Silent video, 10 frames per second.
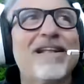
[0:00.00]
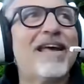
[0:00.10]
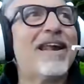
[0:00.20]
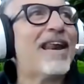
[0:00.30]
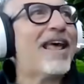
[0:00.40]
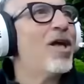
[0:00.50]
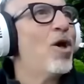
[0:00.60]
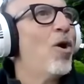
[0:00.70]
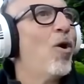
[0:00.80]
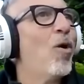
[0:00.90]
Terra
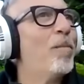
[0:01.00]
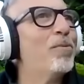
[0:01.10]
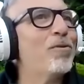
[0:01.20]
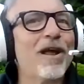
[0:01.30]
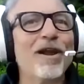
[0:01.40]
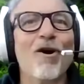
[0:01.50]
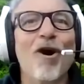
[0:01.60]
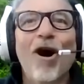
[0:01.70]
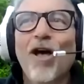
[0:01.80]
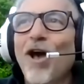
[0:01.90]
oppure
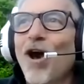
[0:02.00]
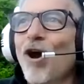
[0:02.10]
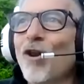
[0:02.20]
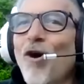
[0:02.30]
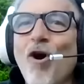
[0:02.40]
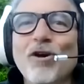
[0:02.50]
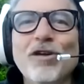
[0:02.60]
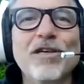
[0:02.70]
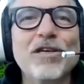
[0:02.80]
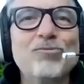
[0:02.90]
no.
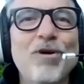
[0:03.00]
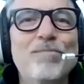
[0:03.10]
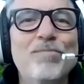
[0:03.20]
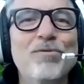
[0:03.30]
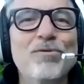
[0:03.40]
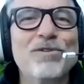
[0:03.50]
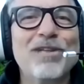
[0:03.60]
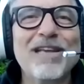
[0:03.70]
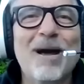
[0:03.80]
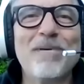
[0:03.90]
Rocchi, due
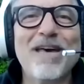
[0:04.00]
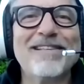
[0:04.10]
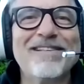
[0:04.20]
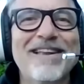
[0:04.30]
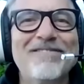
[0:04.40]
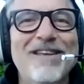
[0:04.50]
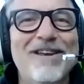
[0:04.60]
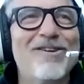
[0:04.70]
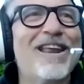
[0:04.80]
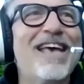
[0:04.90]
punti, aperte le
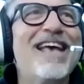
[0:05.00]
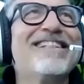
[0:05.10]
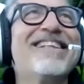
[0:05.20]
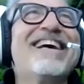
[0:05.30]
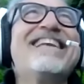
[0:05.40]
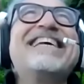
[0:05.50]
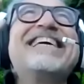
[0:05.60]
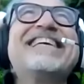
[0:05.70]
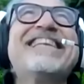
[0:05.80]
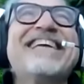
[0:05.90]
virgolette,
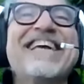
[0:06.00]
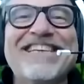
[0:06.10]
Allegri che ha